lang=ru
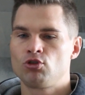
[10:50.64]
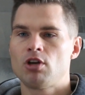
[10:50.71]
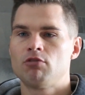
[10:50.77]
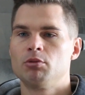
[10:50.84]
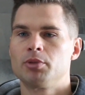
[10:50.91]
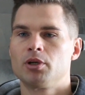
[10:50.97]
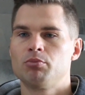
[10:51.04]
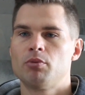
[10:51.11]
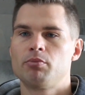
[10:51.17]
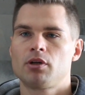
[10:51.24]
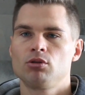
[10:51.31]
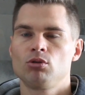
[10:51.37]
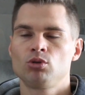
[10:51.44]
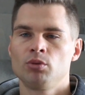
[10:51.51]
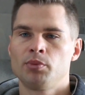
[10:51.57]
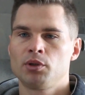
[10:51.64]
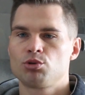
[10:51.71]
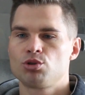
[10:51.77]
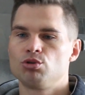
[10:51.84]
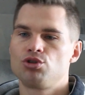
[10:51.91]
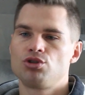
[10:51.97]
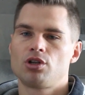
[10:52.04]
Ну, я выбрал по продукту,
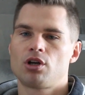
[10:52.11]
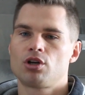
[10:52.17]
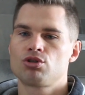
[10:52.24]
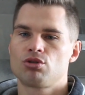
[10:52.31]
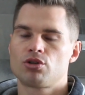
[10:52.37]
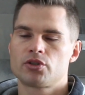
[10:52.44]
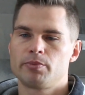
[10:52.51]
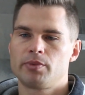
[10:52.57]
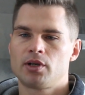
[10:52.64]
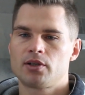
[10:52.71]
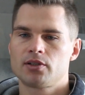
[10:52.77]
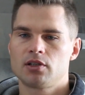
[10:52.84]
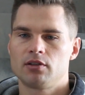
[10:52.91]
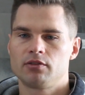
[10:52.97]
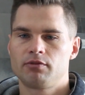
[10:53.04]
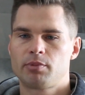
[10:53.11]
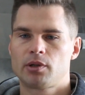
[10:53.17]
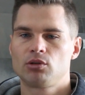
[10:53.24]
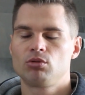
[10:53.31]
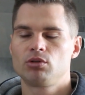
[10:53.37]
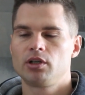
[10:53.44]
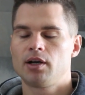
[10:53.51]
потому что очень хорошо разбирался в
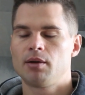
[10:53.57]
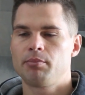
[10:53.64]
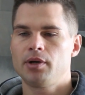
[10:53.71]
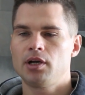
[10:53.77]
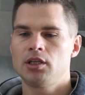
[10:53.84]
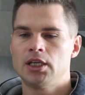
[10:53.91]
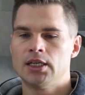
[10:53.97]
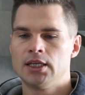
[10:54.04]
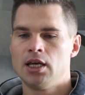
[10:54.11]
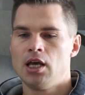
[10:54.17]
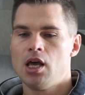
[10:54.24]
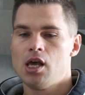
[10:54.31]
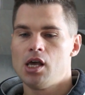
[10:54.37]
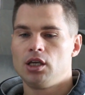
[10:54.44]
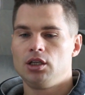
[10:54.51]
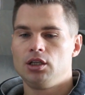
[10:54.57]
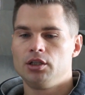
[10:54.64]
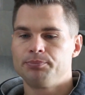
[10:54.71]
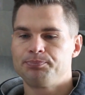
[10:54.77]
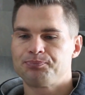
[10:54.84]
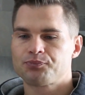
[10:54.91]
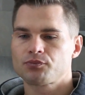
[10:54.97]
продукте компании
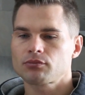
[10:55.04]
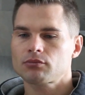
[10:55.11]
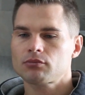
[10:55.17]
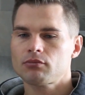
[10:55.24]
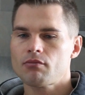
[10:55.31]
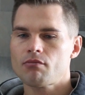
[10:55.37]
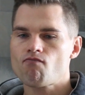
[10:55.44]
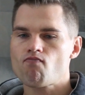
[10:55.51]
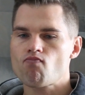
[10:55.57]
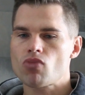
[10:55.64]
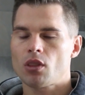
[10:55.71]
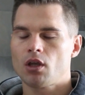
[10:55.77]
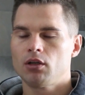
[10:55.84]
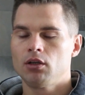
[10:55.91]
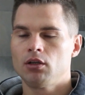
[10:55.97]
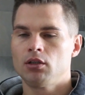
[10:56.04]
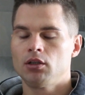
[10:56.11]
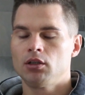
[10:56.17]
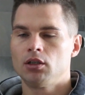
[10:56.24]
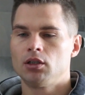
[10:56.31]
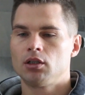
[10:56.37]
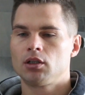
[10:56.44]
и
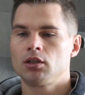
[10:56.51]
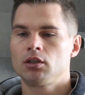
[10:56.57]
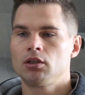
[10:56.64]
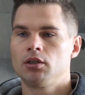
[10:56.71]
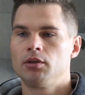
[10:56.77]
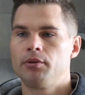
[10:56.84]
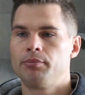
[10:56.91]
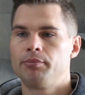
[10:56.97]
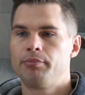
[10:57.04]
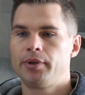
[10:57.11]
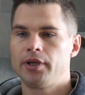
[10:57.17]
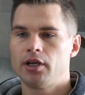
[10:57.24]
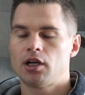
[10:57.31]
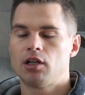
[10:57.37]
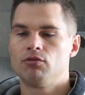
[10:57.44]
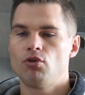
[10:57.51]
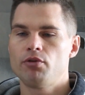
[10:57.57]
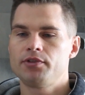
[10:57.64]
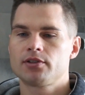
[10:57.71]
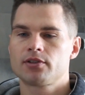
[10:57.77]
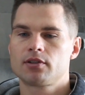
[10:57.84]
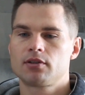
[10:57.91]
э, приехал в
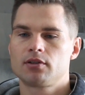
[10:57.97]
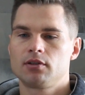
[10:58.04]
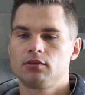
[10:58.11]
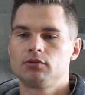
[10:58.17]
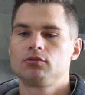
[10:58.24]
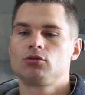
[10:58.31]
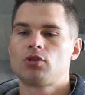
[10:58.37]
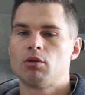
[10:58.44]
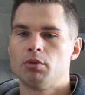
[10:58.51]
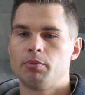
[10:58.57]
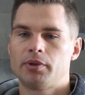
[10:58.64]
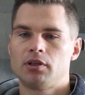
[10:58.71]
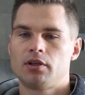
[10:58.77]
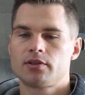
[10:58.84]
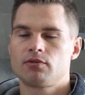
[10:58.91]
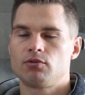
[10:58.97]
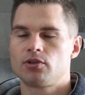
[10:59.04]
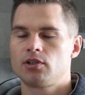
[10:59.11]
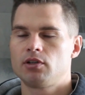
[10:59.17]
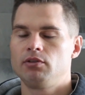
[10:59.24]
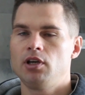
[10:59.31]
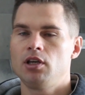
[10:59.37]
офис, ну, как бы подал
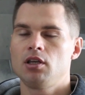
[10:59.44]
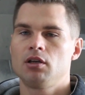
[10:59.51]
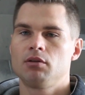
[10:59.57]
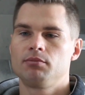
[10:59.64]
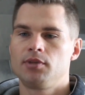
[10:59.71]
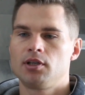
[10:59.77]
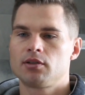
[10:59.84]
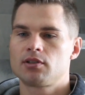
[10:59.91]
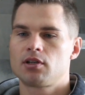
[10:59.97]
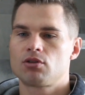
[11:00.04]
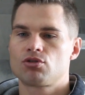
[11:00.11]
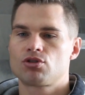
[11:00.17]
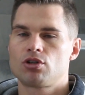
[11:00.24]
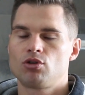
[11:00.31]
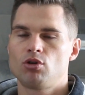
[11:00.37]
свое заявление, меня сразу